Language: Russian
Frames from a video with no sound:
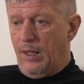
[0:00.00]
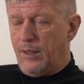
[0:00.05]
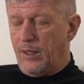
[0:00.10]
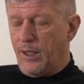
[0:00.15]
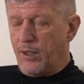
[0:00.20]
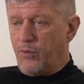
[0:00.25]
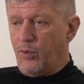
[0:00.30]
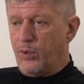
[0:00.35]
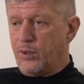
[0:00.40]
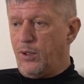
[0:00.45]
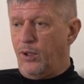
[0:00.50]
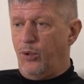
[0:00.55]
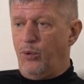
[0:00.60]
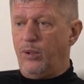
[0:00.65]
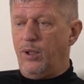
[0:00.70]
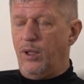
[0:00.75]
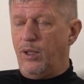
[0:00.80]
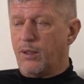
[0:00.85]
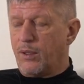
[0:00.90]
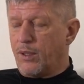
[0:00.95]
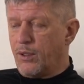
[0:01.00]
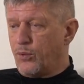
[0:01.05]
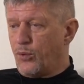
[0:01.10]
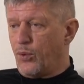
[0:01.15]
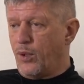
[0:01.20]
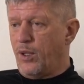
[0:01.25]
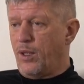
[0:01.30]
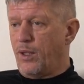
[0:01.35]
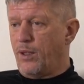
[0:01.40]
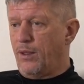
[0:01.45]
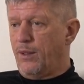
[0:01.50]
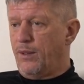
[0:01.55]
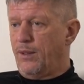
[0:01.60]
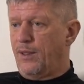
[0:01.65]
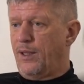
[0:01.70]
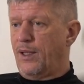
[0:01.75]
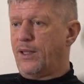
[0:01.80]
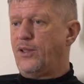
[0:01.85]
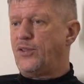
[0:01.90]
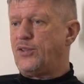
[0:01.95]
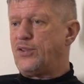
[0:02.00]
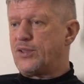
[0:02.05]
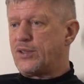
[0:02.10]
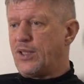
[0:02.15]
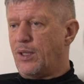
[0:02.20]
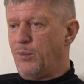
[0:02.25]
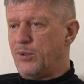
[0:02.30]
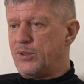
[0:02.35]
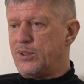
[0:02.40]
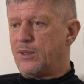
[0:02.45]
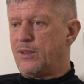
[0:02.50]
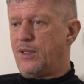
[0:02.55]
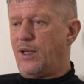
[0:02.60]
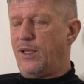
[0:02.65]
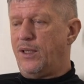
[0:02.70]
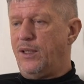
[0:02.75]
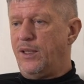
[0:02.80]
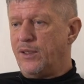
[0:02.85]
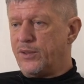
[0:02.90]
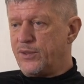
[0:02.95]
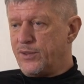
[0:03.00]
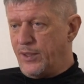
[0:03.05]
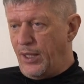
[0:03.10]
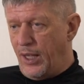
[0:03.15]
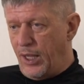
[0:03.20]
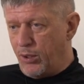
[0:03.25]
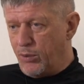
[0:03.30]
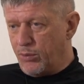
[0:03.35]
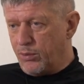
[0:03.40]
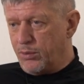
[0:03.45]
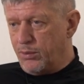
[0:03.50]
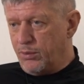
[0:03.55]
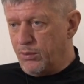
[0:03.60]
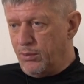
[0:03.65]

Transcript: Так вот, люди, которые логически мыслят, они знают,